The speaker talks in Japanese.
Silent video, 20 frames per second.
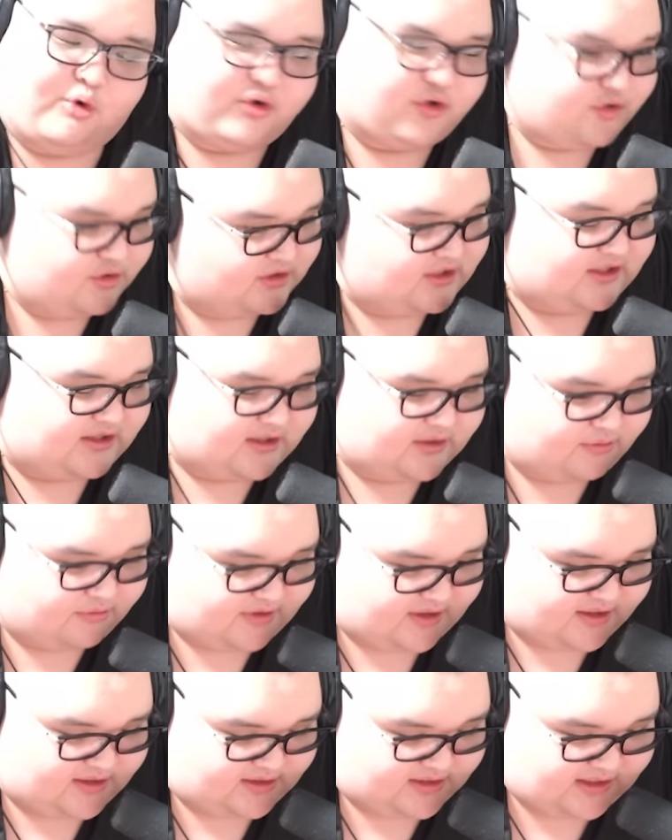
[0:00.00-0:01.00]
クって言ってどっ
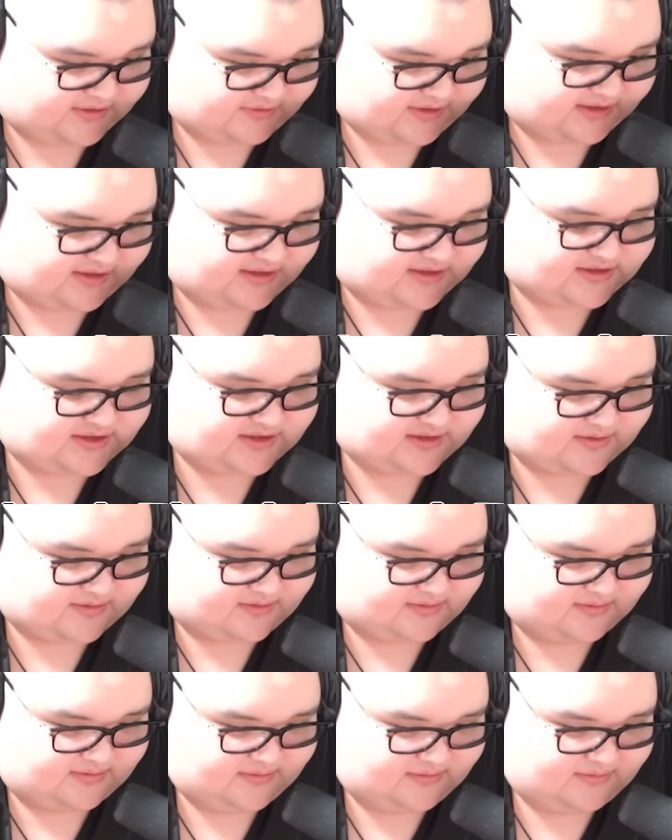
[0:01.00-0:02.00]
かいなくなったらしいぞ。
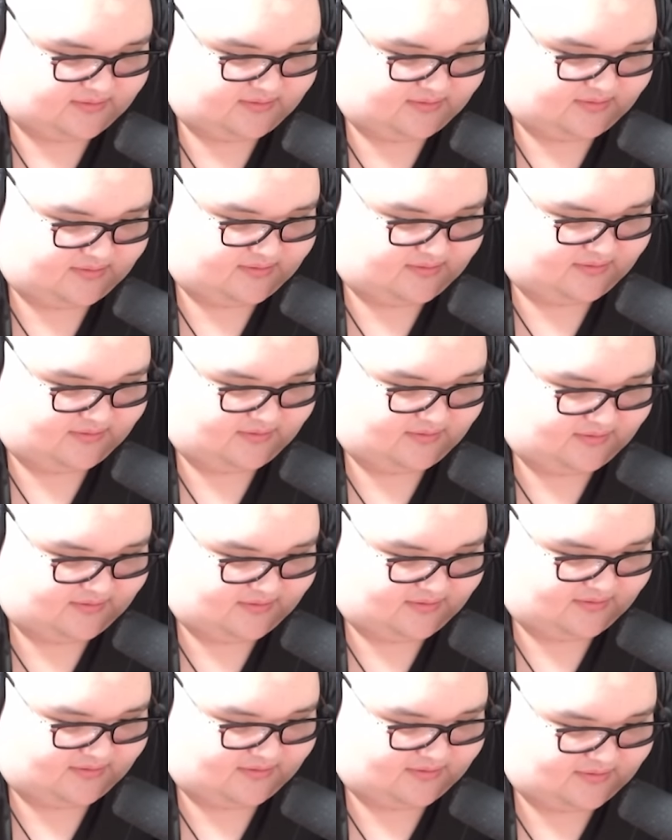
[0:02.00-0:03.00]

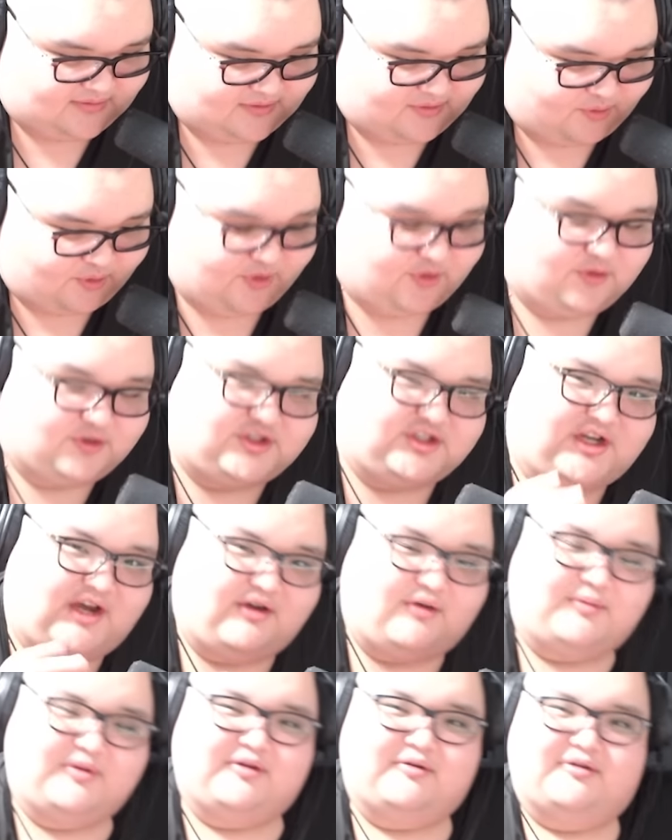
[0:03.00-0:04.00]
俺の試
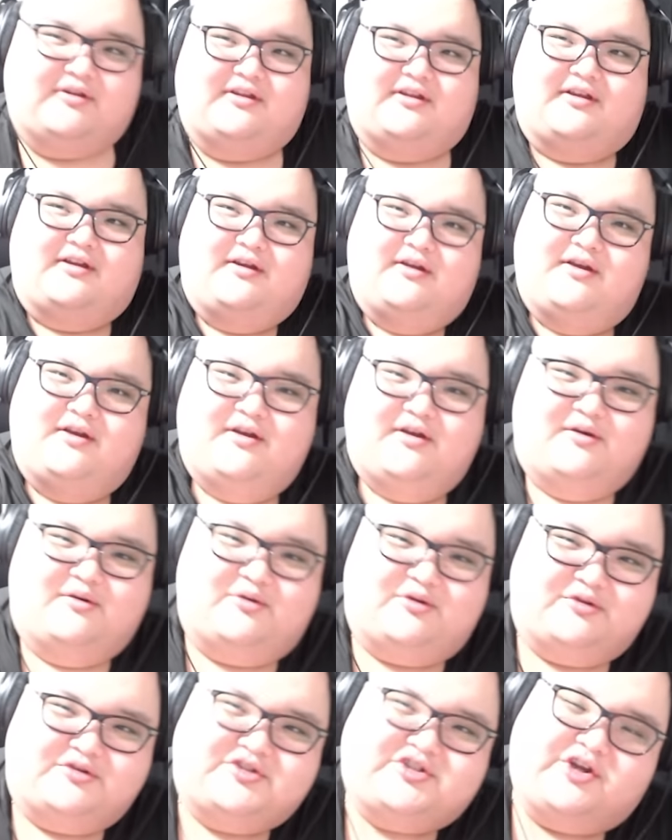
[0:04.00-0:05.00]
合を見てくれて
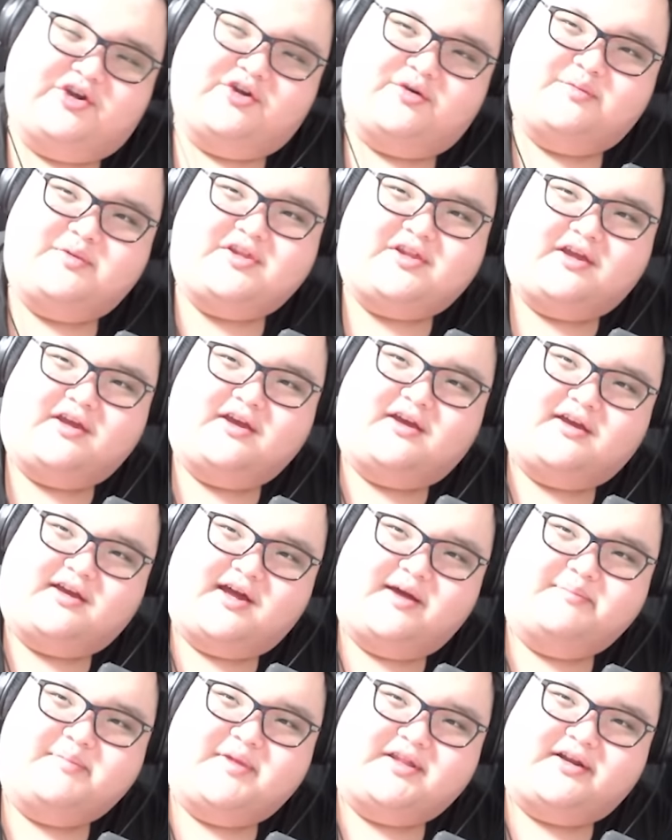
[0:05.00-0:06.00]
俺の試合を見て
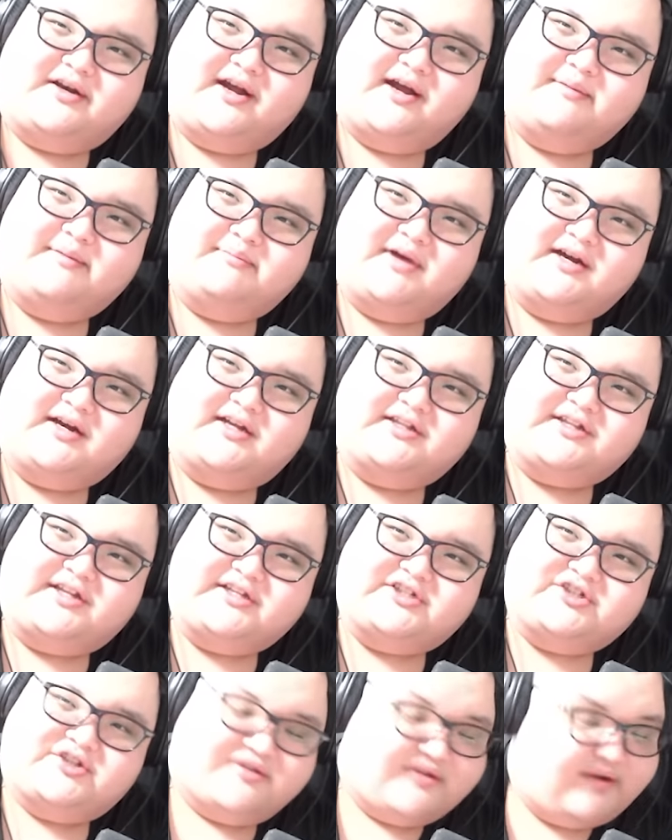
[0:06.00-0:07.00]
ガンメタルハンマーが当
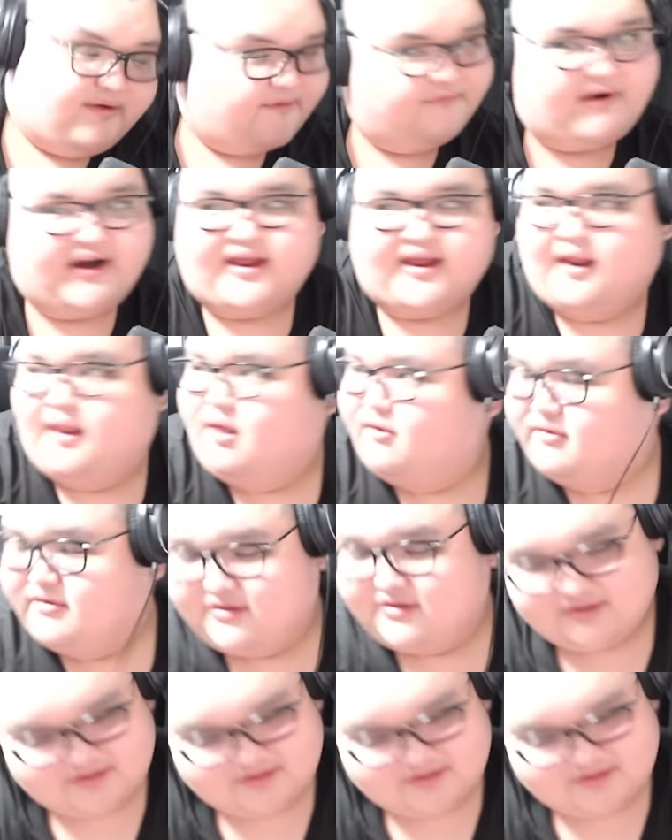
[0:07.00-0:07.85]
たったしファッキンルーク